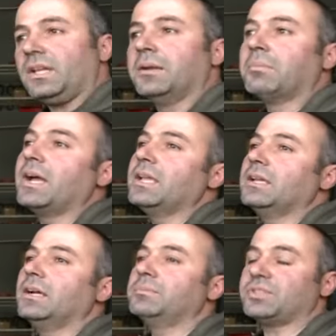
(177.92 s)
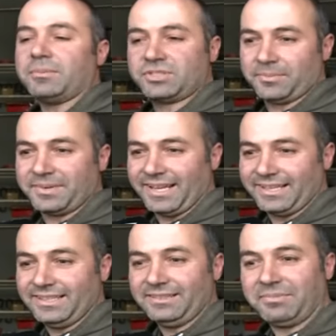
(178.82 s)
المي مش عم نشرب من
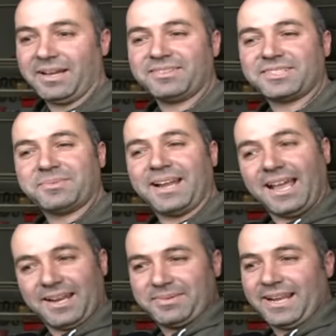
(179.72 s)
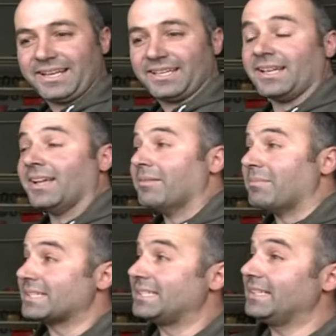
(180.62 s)
هيدي بعد نشرب من اعلى من هيدي
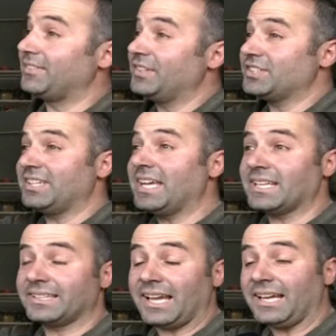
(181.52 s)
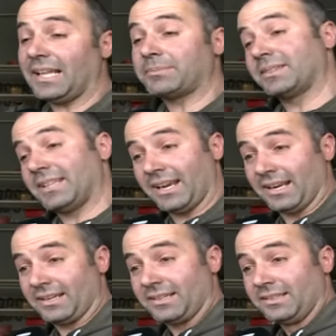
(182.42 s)
بس اللي في جنين تحت عم تتضرر